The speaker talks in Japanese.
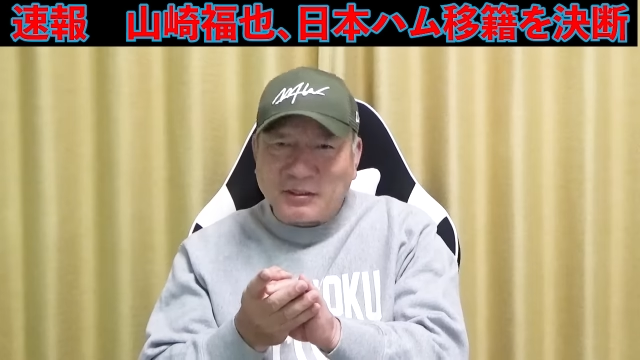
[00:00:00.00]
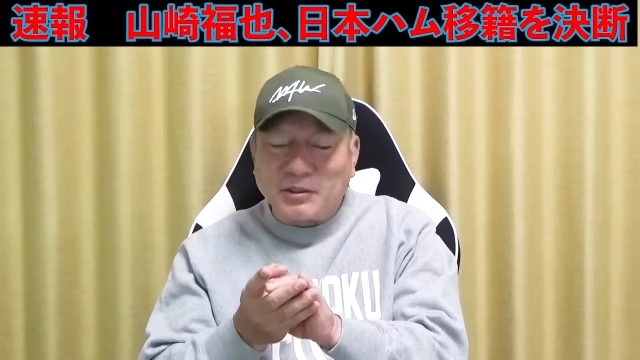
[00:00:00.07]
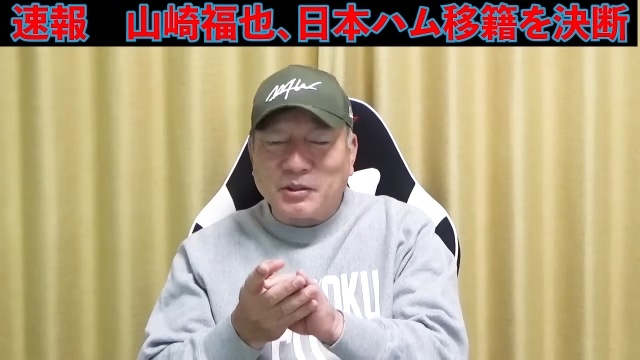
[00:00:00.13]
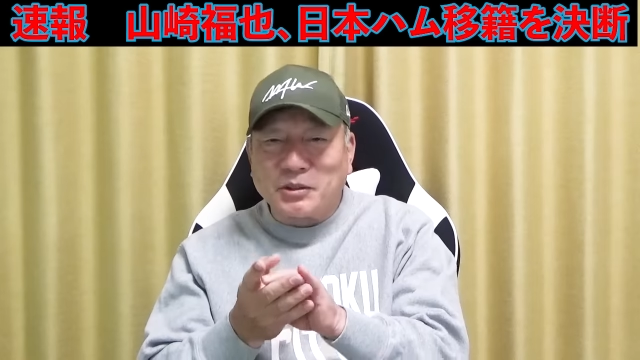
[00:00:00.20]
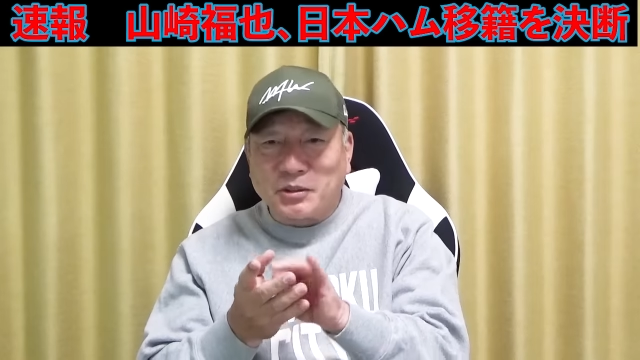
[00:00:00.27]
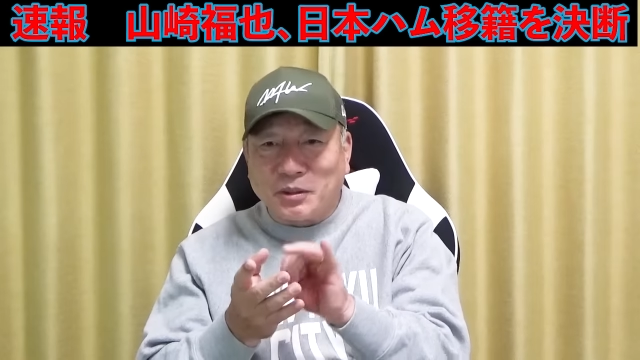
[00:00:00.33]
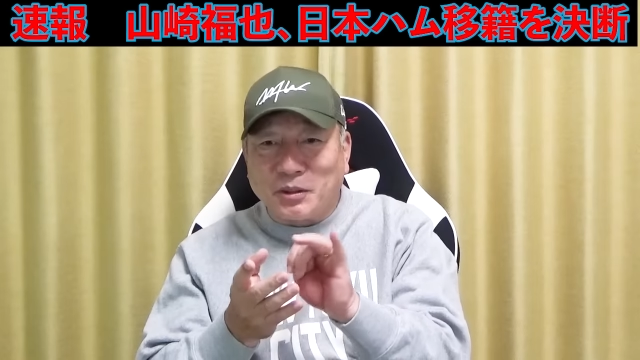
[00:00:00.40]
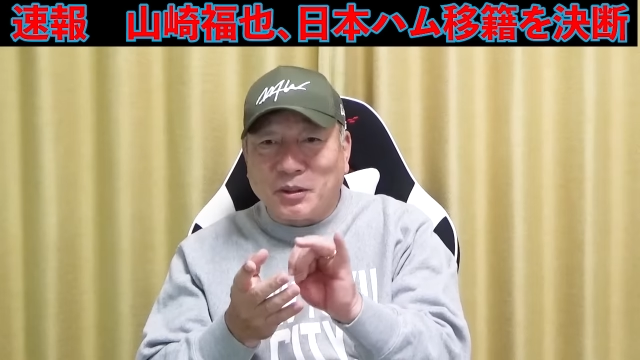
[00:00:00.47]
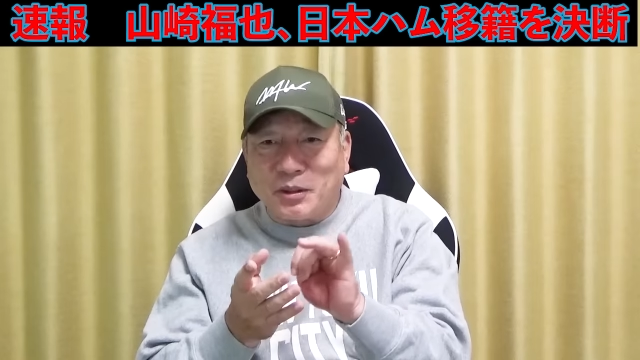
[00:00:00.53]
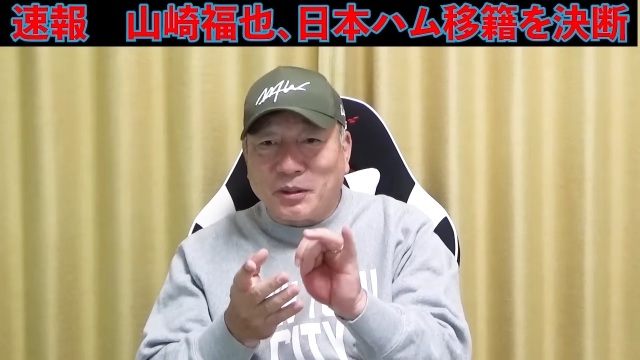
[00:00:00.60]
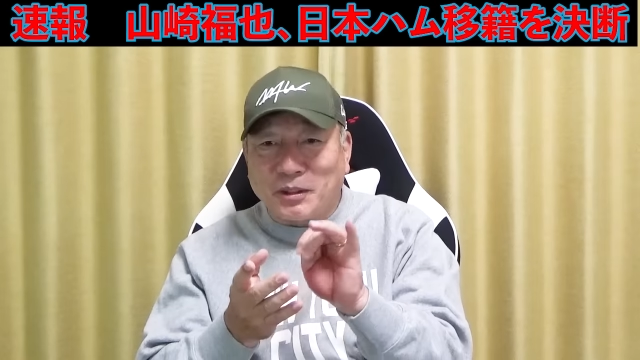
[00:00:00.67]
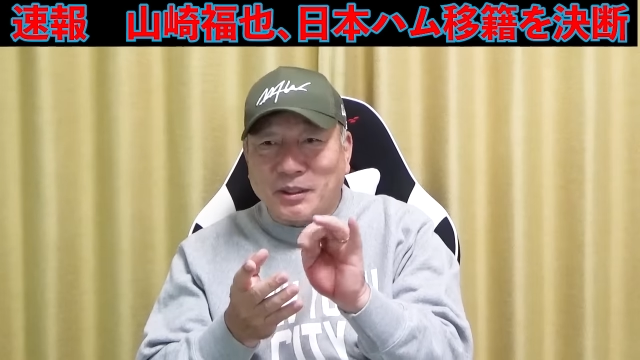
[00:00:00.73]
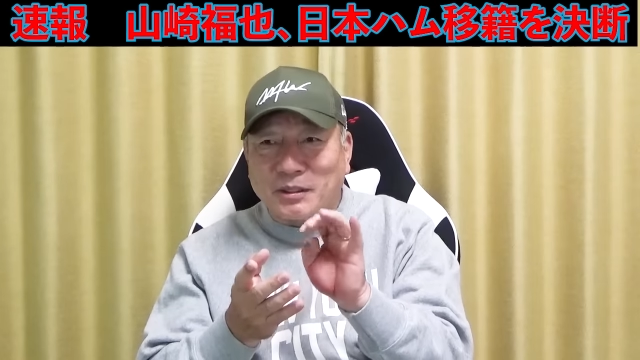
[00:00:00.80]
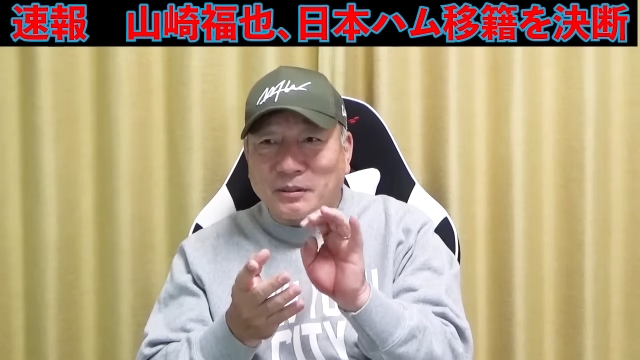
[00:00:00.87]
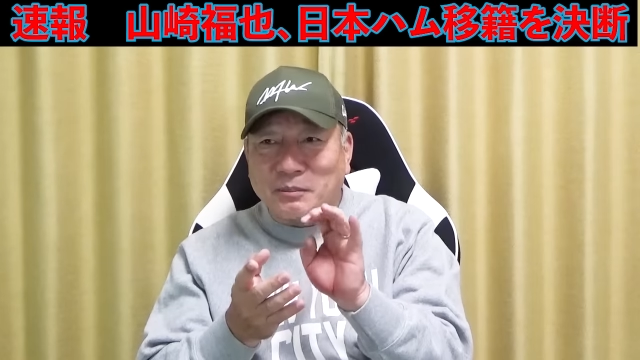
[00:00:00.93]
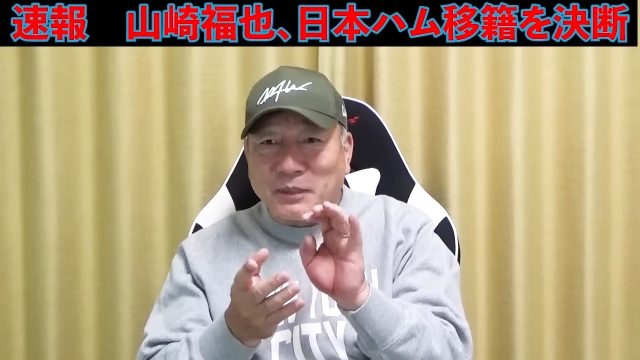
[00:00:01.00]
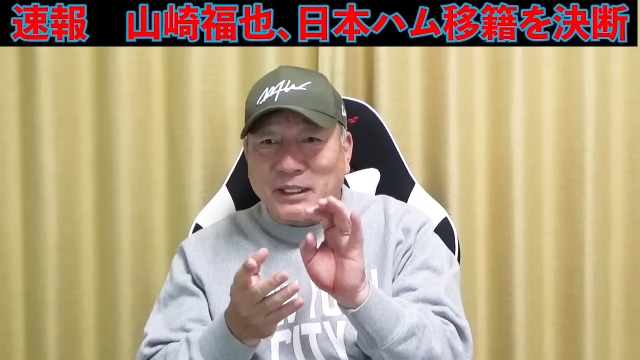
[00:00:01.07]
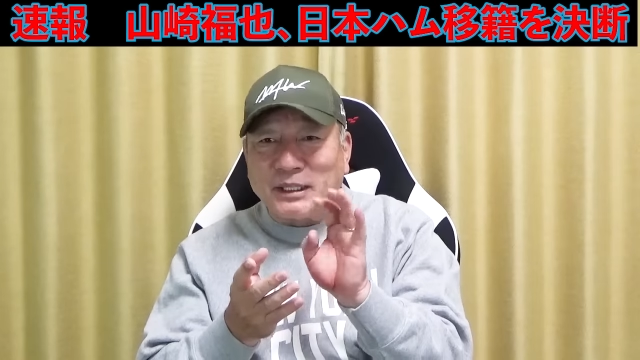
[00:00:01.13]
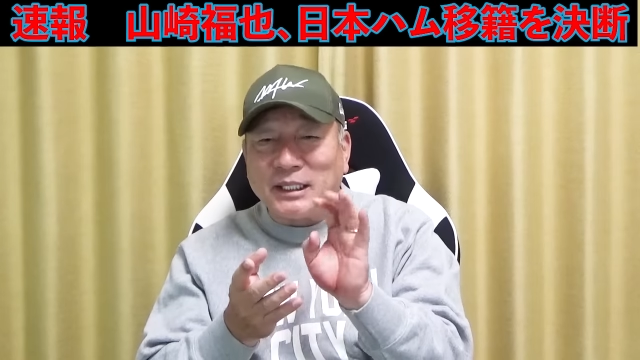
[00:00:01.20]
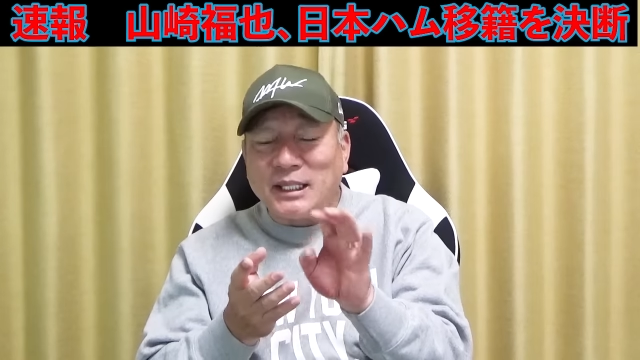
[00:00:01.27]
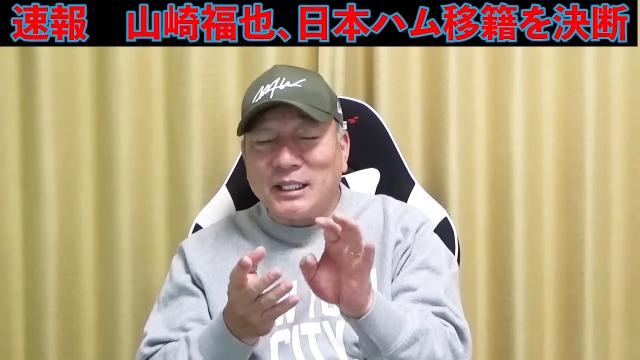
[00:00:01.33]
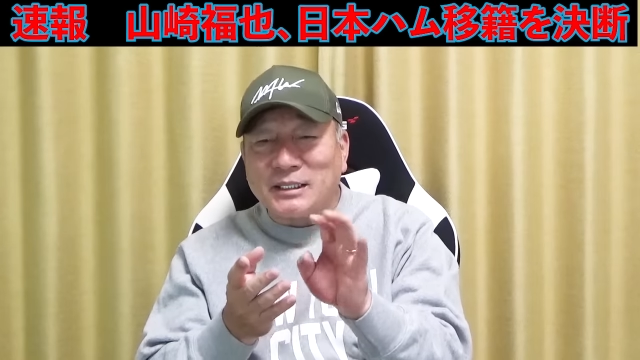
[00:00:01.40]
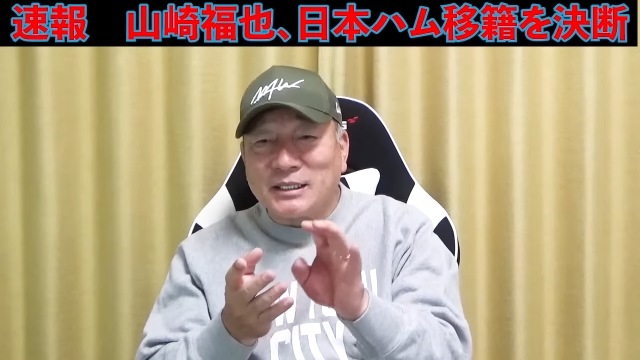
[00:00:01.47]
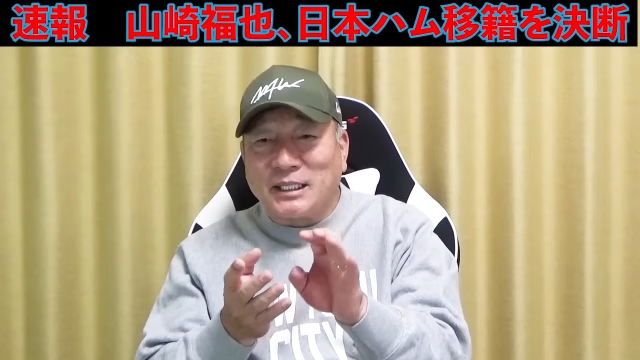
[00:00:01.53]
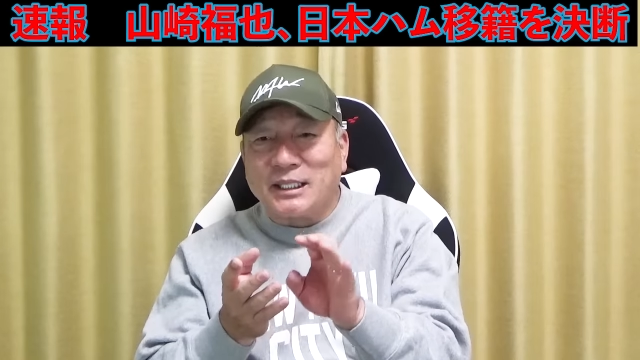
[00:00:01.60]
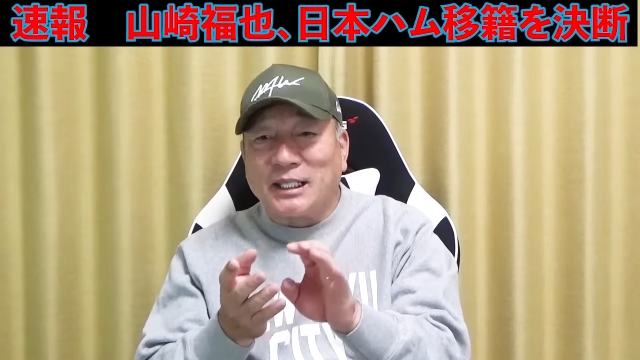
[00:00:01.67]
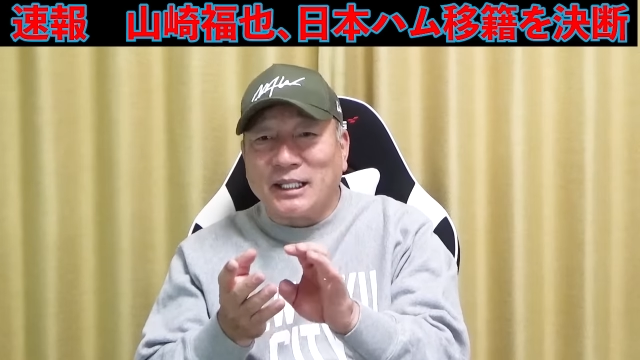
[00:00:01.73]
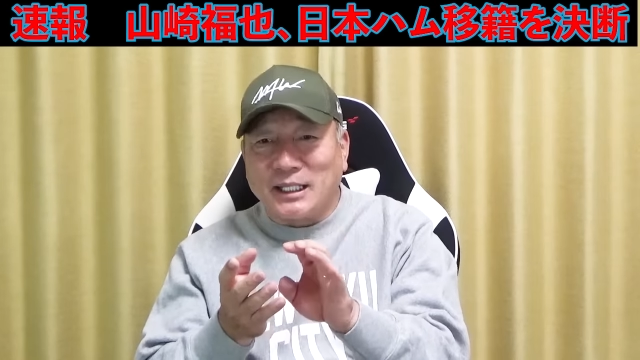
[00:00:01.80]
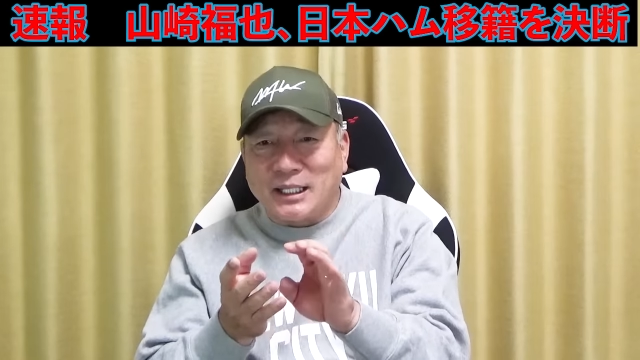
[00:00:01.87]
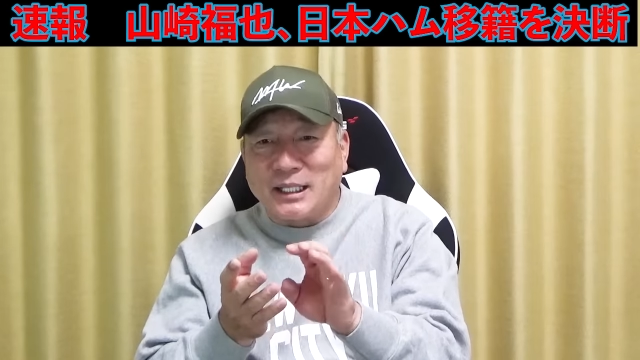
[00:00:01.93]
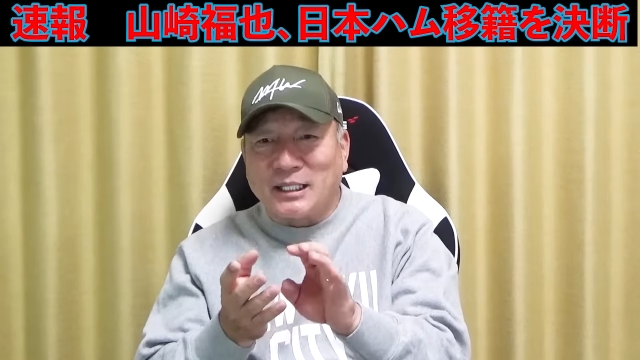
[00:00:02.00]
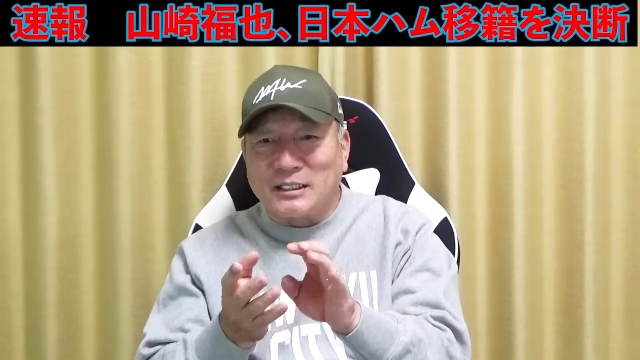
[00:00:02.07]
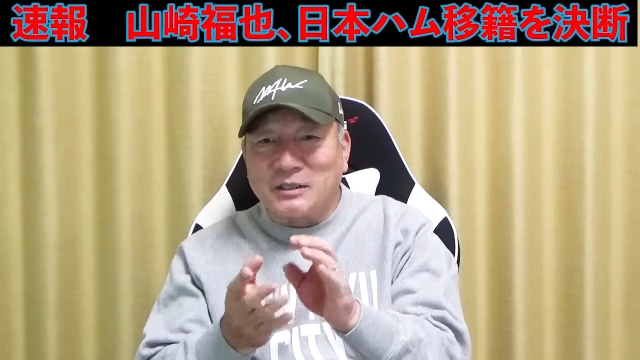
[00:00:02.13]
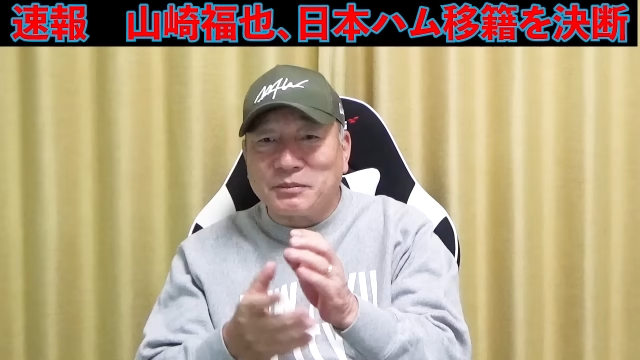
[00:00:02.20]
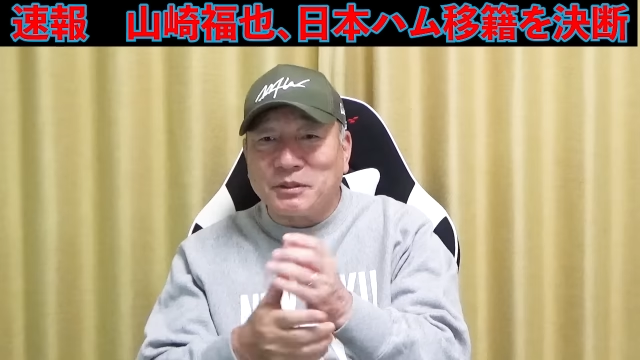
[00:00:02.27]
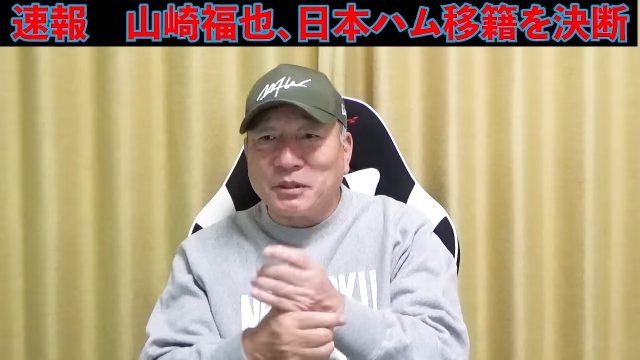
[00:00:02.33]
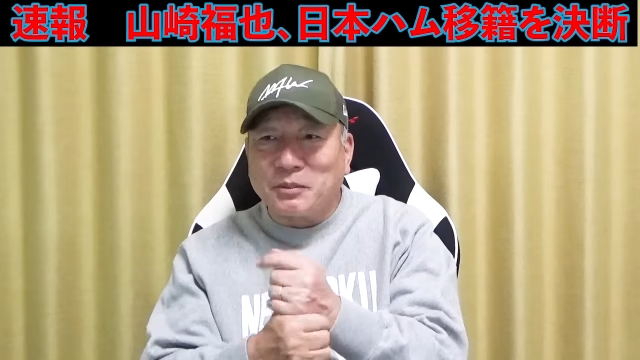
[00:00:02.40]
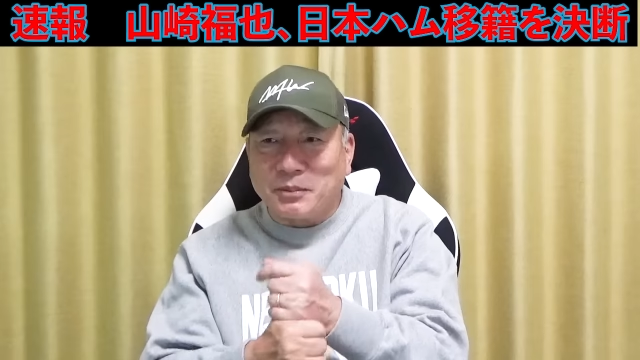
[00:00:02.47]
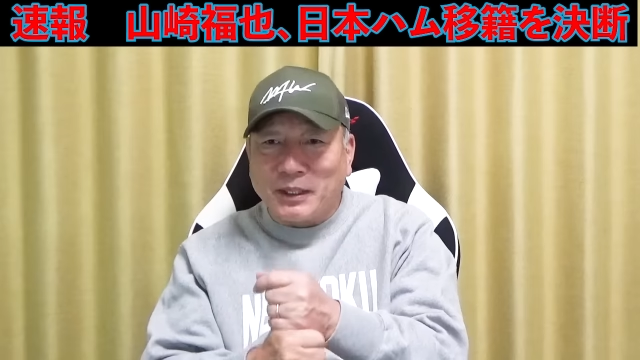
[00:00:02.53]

それと、まあ DH がないから自分でも